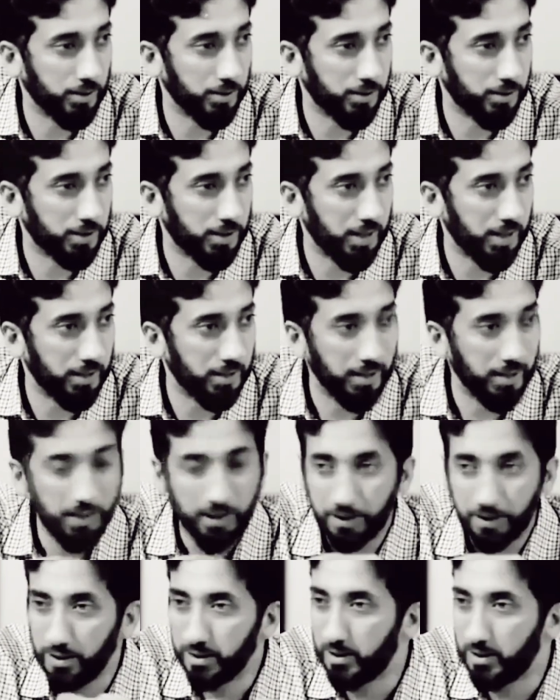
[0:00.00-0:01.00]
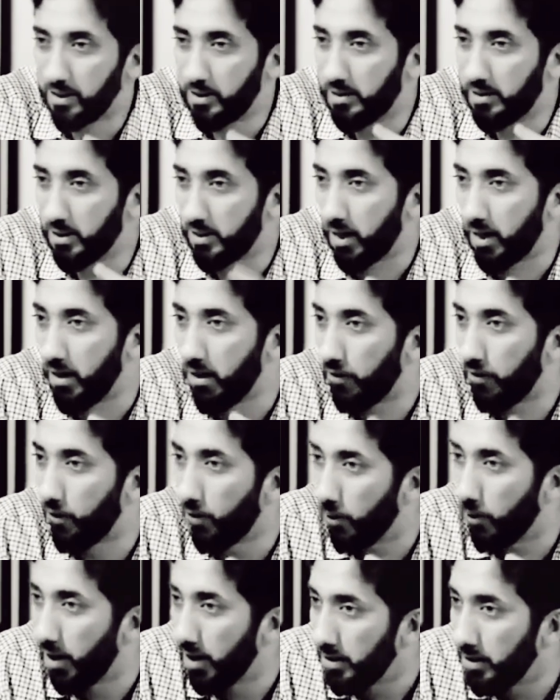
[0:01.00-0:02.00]
কিন্তু ঘটনা হলো তিনি আমাকে
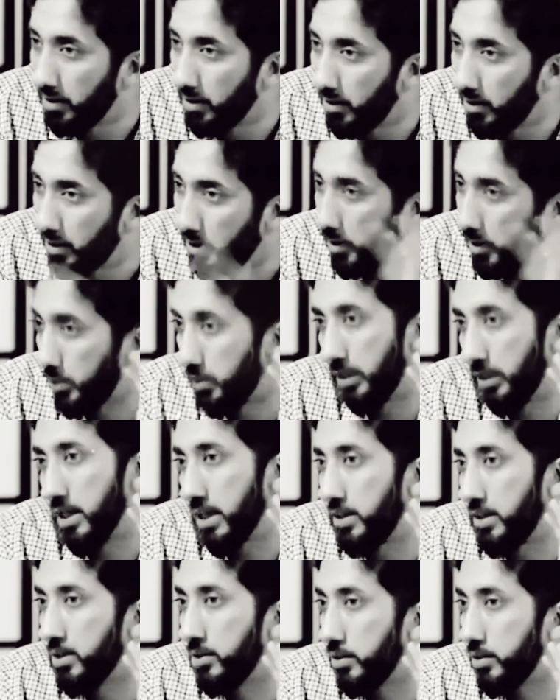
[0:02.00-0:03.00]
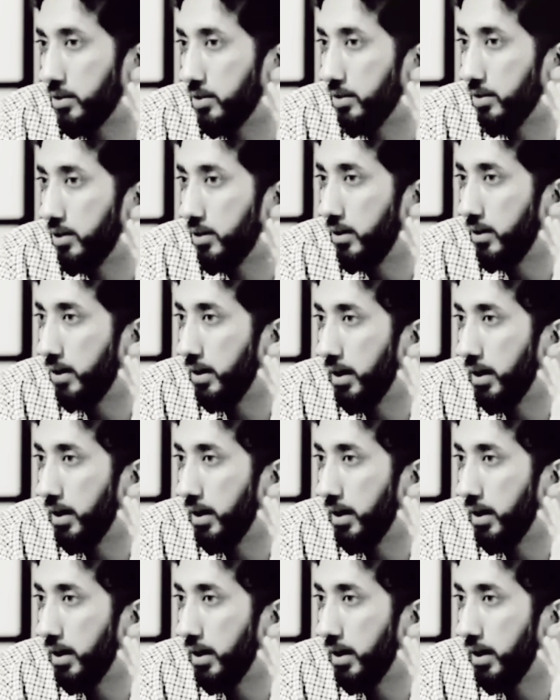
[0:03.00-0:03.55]
সামান্য জিজ্ঞেসও করলেন না এটা তো আমার মনে